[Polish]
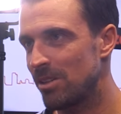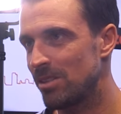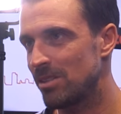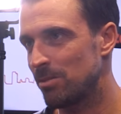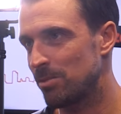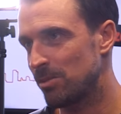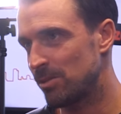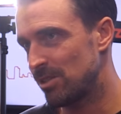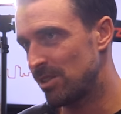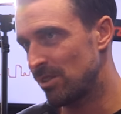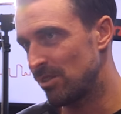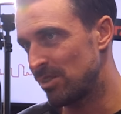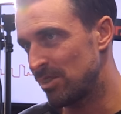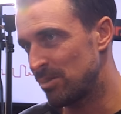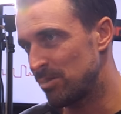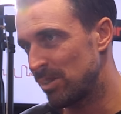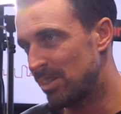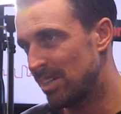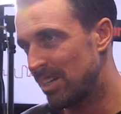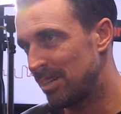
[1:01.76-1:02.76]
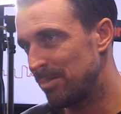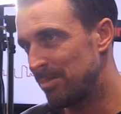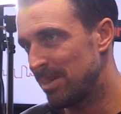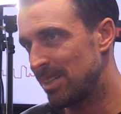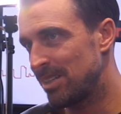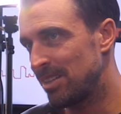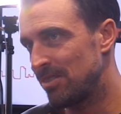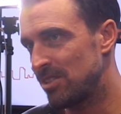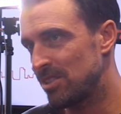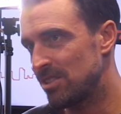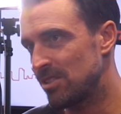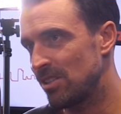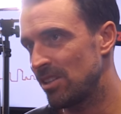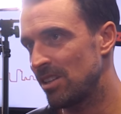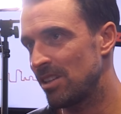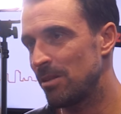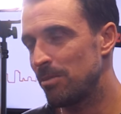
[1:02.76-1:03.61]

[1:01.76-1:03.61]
oprócz tego też były karimaty i wszystko inne,